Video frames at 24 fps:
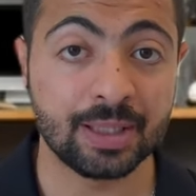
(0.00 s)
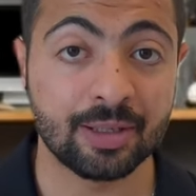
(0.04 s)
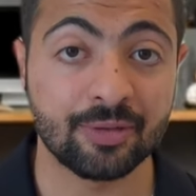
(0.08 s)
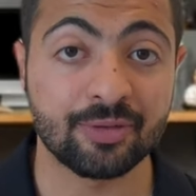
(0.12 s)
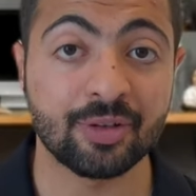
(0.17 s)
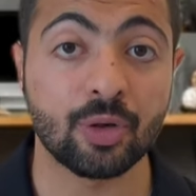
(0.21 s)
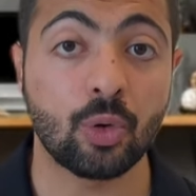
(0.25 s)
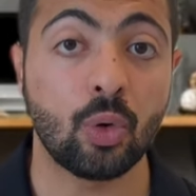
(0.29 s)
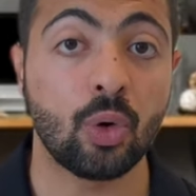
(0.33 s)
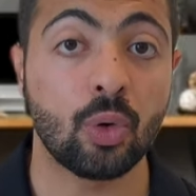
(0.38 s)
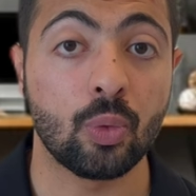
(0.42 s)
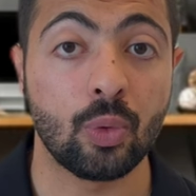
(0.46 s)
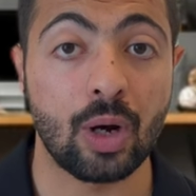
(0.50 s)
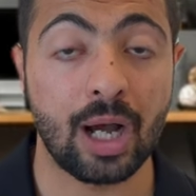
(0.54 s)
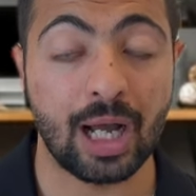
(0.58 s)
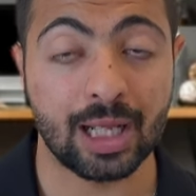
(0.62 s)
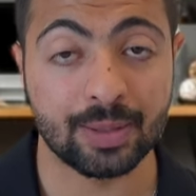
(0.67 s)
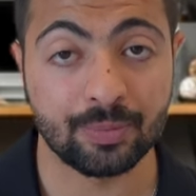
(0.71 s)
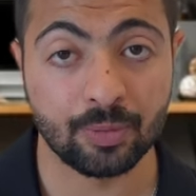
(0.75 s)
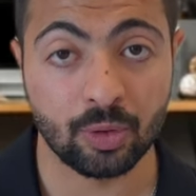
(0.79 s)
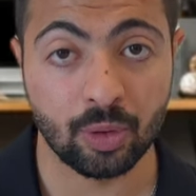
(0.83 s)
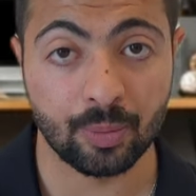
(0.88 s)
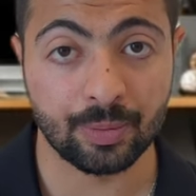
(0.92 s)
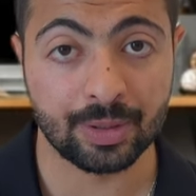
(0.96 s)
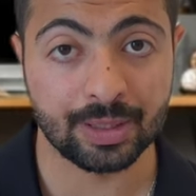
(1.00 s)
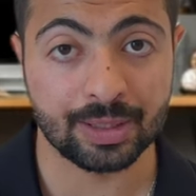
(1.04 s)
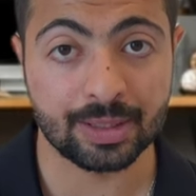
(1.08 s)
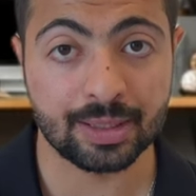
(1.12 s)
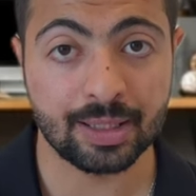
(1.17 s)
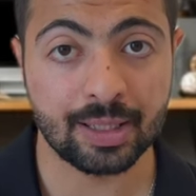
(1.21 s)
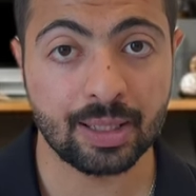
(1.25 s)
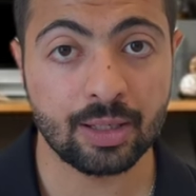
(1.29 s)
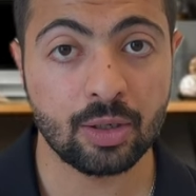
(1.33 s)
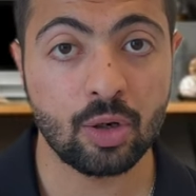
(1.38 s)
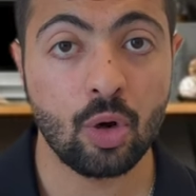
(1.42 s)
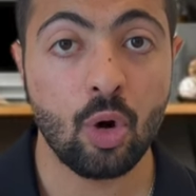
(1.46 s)
95% في كل واحد منهم
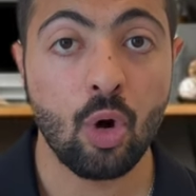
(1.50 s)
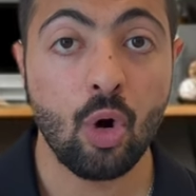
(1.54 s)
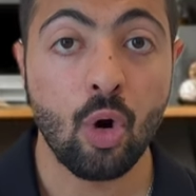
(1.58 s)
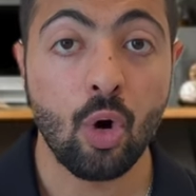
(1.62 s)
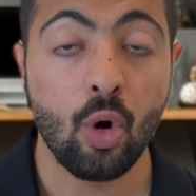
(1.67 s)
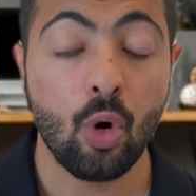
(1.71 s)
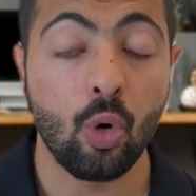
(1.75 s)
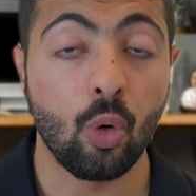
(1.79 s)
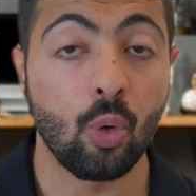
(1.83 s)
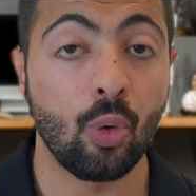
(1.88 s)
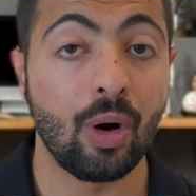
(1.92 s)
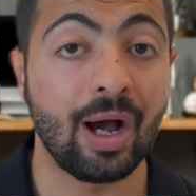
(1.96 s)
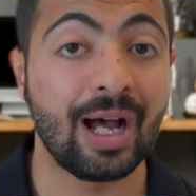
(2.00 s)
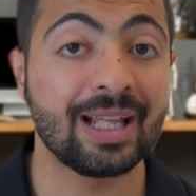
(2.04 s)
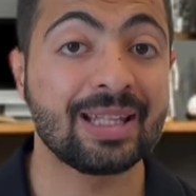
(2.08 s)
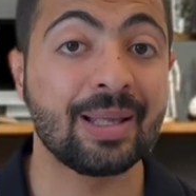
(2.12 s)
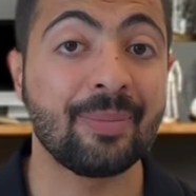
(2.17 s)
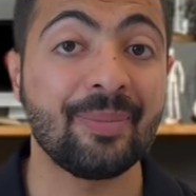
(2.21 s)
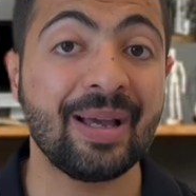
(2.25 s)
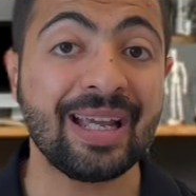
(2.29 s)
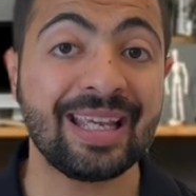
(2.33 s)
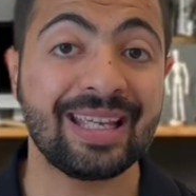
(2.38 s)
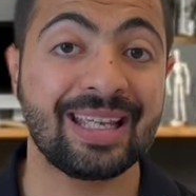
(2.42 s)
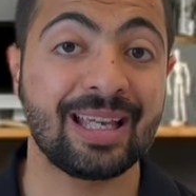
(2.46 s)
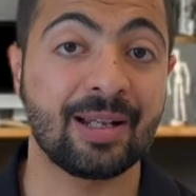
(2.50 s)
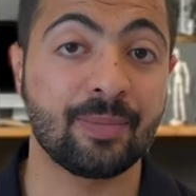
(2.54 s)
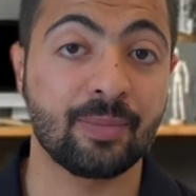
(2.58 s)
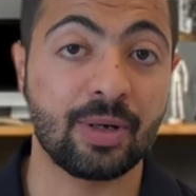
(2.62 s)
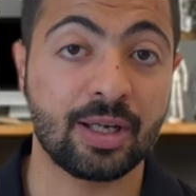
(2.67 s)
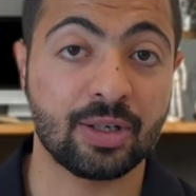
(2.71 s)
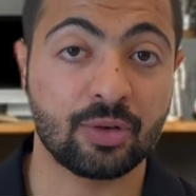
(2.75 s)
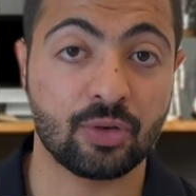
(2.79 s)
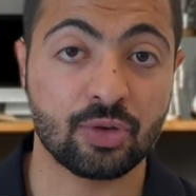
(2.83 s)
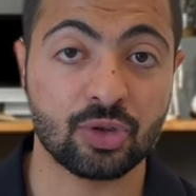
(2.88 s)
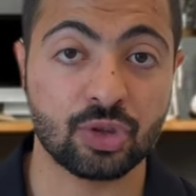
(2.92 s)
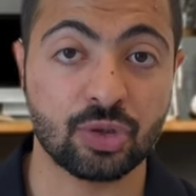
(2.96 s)
الاثنين وهذا مكن
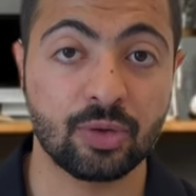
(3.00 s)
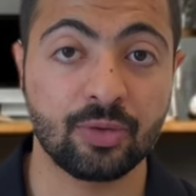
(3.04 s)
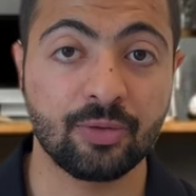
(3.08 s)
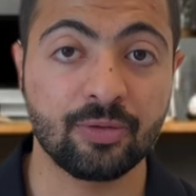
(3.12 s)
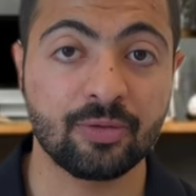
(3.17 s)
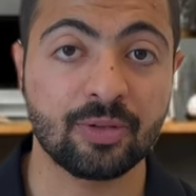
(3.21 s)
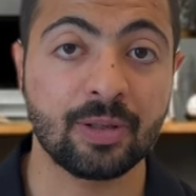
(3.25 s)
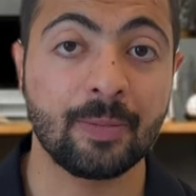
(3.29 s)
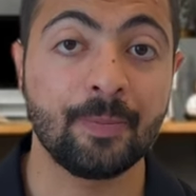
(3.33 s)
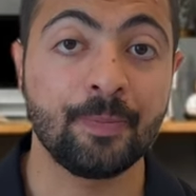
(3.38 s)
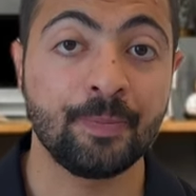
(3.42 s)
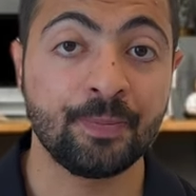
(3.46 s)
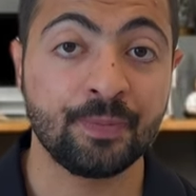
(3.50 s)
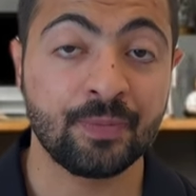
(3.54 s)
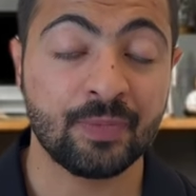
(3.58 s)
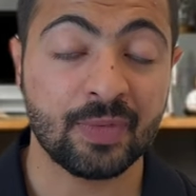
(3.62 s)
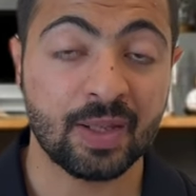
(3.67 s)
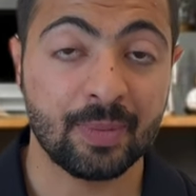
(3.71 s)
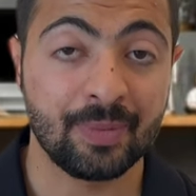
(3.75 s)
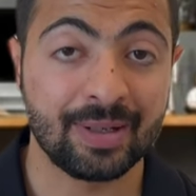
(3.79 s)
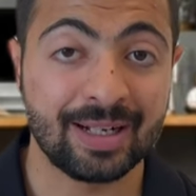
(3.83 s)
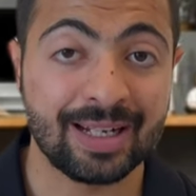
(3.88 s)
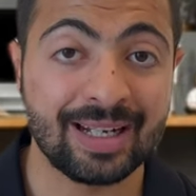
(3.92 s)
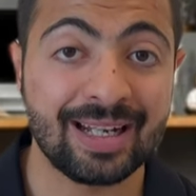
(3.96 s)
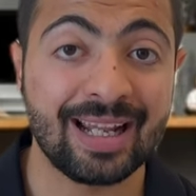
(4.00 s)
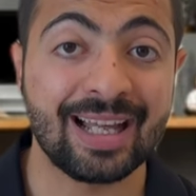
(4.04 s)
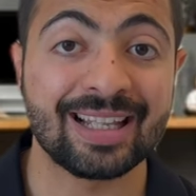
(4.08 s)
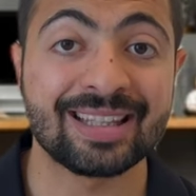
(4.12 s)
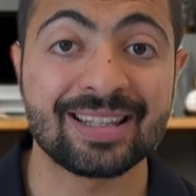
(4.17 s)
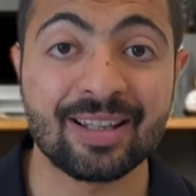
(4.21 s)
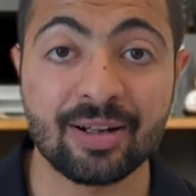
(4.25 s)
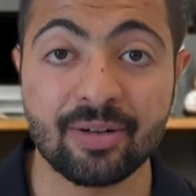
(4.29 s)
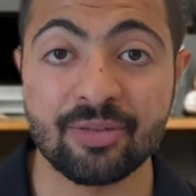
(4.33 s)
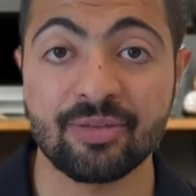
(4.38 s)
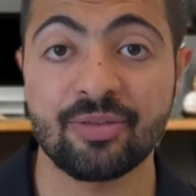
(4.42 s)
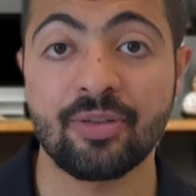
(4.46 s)
مايكروسوفت من انها
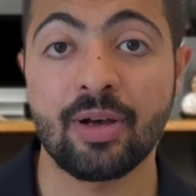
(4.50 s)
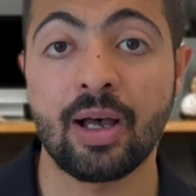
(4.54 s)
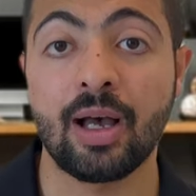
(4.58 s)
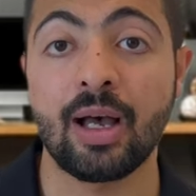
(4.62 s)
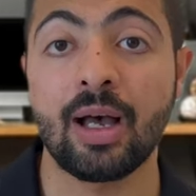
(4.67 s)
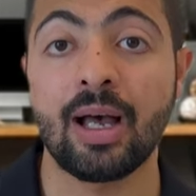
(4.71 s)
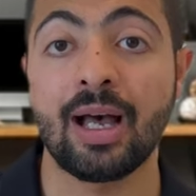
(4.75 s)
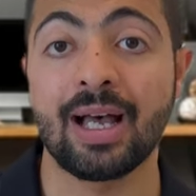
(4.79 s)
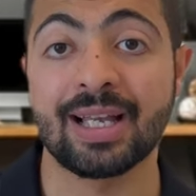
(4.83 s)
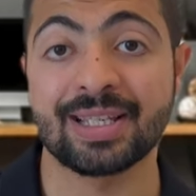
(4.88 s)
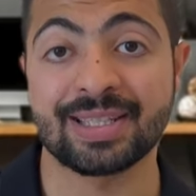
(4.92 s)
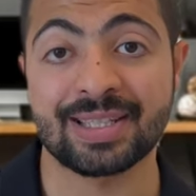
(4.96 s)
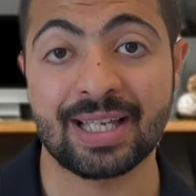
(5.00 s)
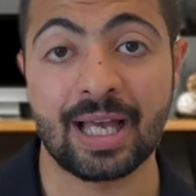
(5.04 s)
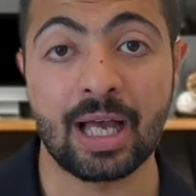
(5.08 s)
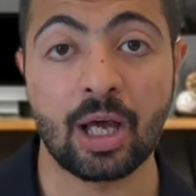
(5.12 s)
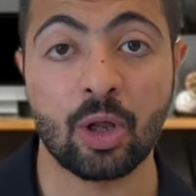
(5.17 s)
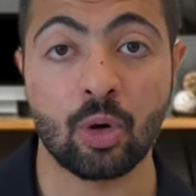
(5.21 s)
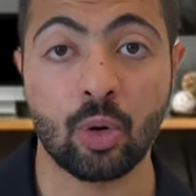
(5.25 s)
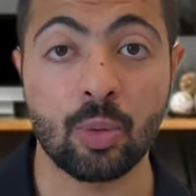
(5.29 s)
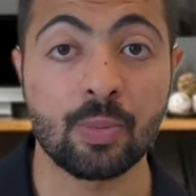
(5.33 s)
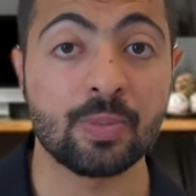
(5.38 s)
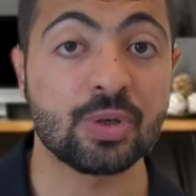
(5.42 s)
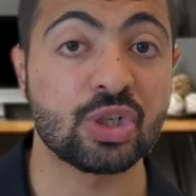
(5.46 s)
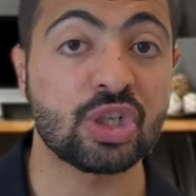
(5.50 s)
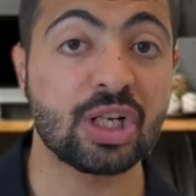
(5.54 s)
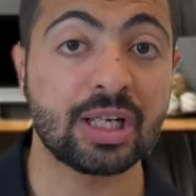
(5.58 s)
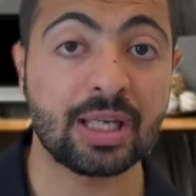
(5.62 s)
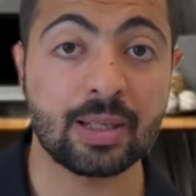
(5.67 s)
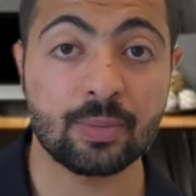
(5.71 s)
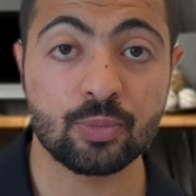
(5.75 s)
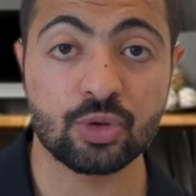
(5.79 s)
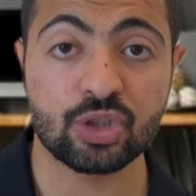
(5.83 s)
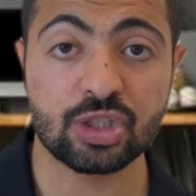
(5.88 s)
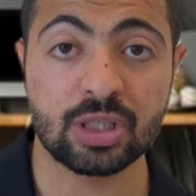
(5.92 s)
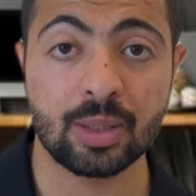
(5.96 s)
ترفع اسعارهم
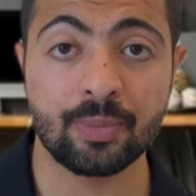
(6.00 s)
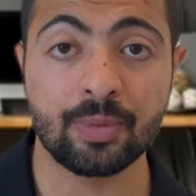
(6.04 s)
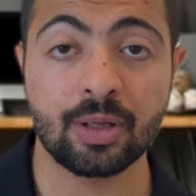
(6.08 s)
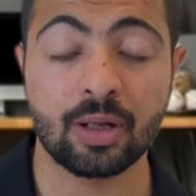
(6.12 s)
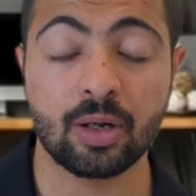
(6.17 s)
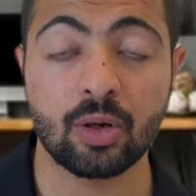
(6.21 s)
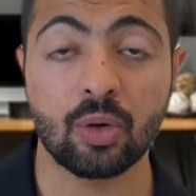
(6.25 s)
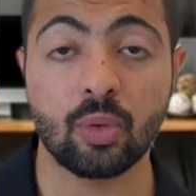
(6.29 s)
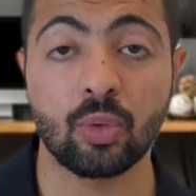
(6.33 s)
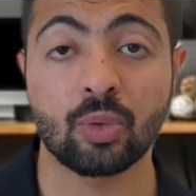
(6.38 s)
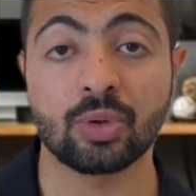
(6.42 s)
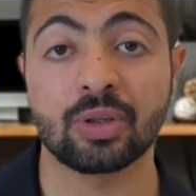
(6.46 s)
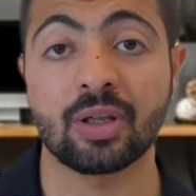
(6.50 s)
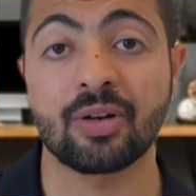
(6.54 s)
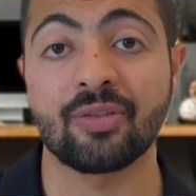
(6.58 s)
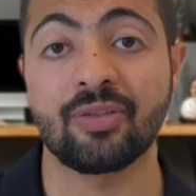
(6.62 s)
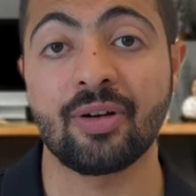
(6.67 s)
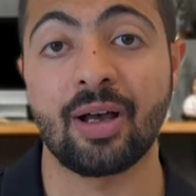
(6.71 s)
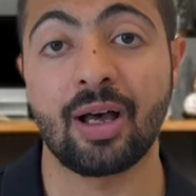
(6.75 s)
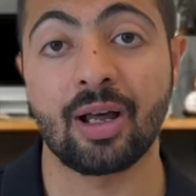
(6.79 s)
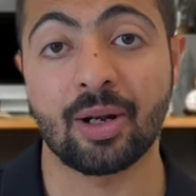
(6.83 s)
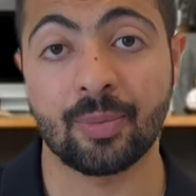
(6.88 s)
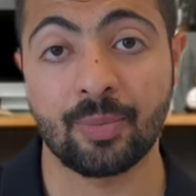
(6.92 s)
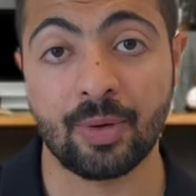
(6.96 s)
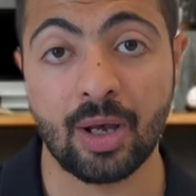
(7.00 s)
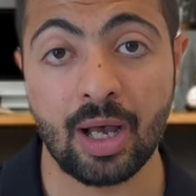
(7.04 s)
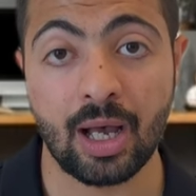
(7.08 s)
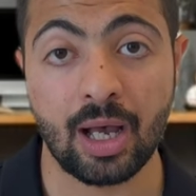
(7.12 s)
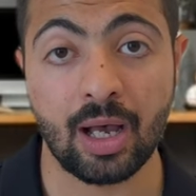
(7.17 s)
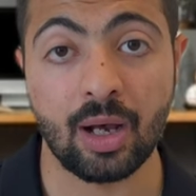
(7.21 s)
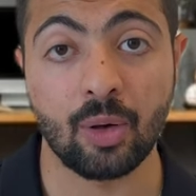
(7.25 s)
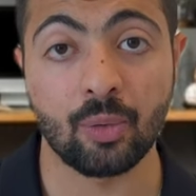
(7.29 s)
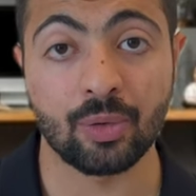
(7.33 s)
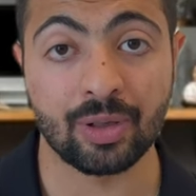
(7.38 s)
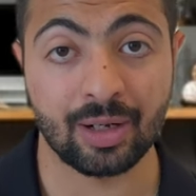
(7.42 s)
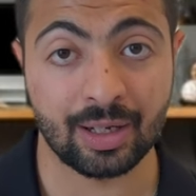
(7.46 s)
بشكل مستمر وترفع
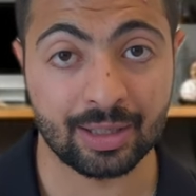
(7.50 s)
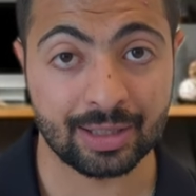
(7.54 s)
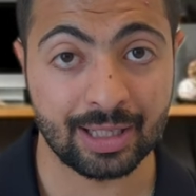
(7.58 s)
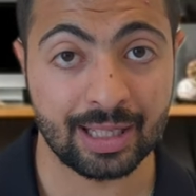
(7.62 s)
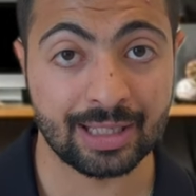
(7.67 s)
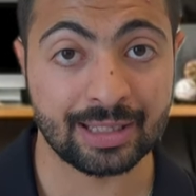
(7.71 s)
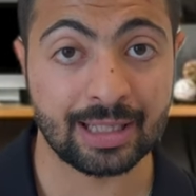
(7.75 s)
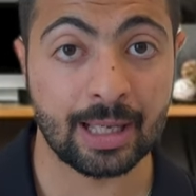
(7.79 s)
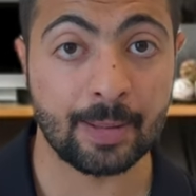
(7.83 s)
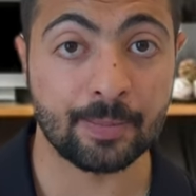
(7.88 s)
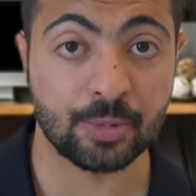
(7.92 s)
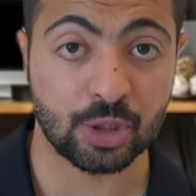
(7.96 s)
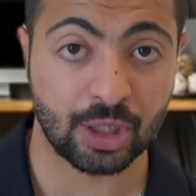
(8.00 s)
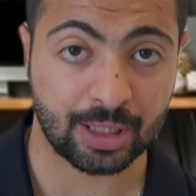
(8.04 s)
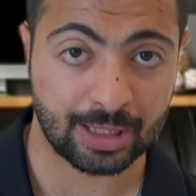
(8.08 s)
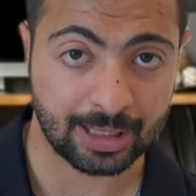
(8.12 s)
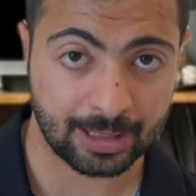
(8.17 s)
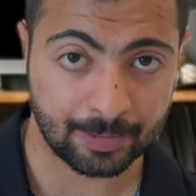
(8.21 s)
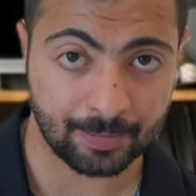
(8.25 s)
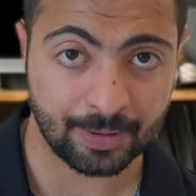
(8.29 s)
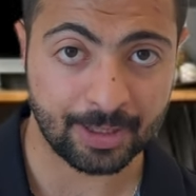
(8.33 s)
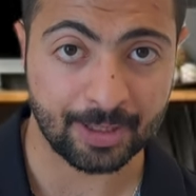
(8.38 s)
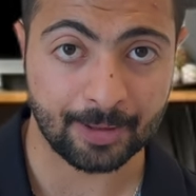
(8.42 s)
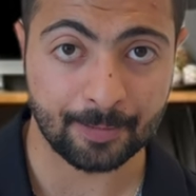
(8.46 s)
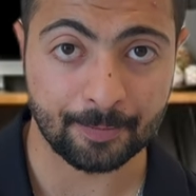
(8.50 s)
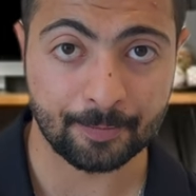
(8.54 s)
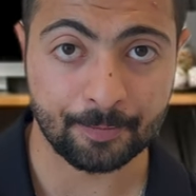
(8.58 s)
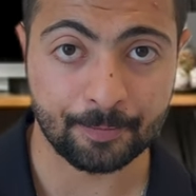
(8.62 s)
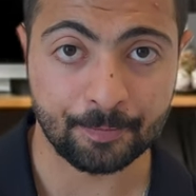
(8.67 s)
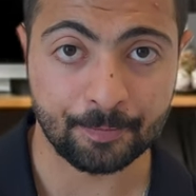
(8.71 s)
ارباحها وايراداتها بشكل كبير.